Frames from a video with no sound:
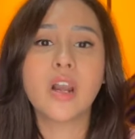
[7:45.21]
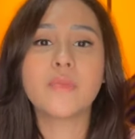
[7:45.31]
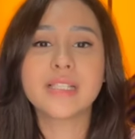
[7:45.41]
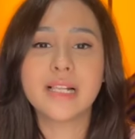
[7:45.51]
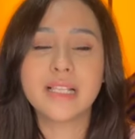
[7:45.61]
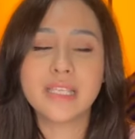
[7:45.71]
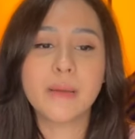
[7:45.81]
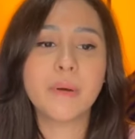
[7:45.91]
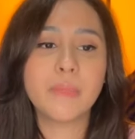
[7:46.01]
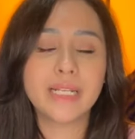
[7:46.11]
kalau
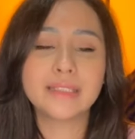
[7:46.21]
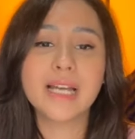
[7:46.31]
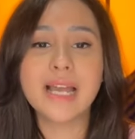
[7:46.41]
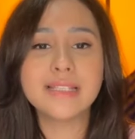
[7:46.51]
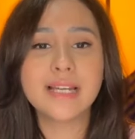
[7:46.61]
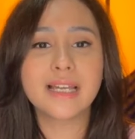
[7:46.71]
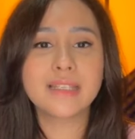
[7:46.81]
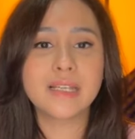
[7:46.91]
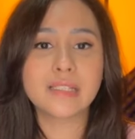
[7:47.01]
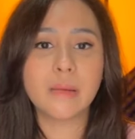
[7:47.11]
misalnya pemerintah
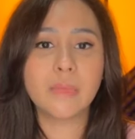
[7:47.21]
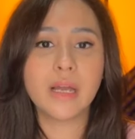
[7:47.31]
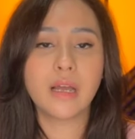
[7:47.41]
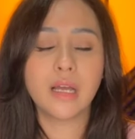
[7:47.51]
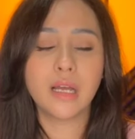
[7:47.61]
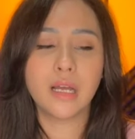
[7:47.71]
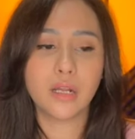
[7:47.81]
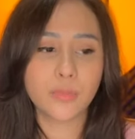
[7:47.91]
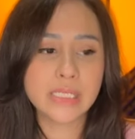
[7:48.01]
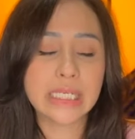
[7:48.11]
ngajak kerja sama
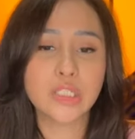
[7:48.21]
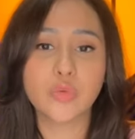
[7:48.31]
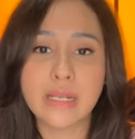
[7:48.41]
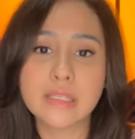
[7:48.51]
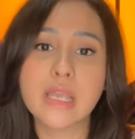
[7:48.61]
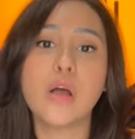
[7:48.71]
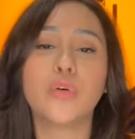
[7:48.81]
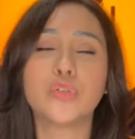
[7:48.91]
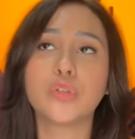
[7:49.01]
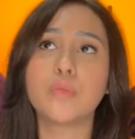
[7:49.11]
uh, rumah sakit
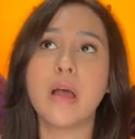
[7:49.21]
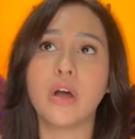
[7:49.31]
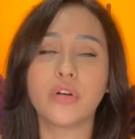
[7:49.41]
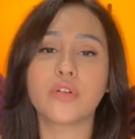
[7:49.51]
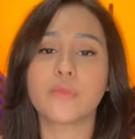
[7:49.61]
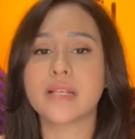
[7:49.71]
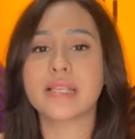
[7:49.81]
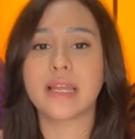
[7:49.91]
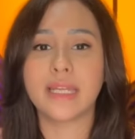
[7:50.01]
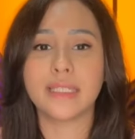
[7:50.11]
swasta untuk bangun rumah
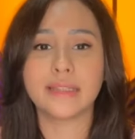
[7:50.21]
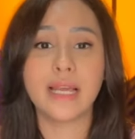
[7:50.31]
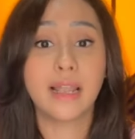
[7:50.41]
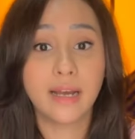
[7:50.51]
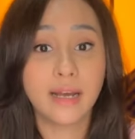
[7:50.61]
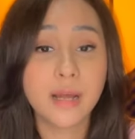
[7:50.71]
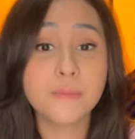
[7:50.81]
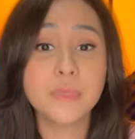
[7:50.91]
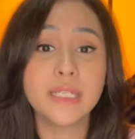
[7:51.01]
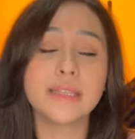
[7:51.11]
sakit yang
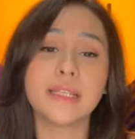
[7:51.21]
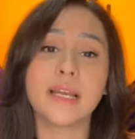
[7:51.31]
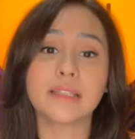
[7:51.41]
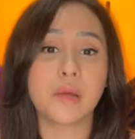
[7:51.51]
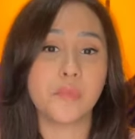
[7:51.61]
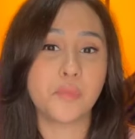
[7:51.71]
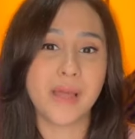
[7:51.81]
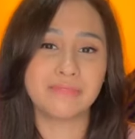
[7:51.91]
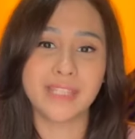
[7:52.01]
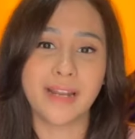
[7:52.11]
lengkap di tingkat
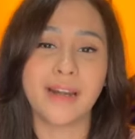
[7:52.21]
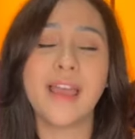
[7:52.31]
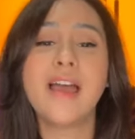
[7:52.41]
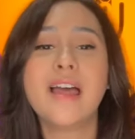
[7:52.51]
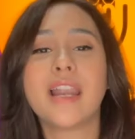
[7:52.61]
kabupaten.